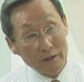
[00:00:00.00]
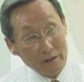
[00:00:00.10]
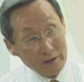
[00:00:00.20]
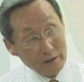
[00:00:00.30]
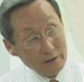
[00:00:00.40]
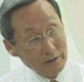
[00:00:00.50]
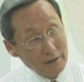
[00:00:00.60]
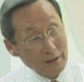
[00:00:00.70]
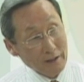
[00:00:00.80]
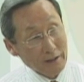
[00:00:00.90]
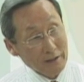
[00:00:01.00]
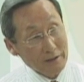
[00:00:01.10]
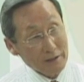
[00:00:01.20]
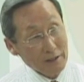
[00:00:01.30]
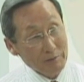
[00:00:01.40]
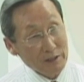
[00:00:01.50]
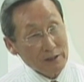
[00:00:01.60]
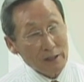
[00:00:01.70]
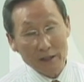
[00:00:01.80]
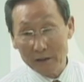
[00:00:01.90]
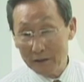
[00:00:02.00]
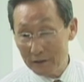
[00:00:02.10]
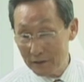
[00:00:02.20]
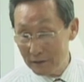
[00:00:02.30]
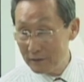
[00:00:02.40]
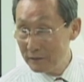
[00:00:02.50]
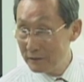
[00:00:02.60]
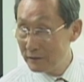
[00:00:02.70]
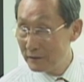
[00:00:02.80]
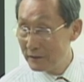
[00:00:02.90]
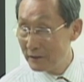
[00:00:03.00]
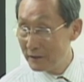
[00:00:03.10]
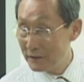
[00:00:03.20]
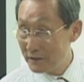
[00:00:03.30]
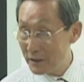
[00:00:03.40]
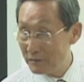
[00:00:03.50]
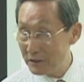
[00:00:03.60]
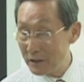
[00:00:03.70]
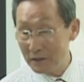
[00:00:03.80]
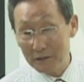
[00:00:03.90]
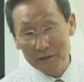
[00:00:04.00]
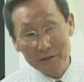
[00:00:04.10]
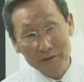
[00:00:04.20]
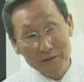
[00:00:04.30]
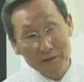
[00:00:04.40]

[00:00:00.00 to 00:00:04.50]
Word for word: 그런데 참 이상한 것은, 참 이상한 것은,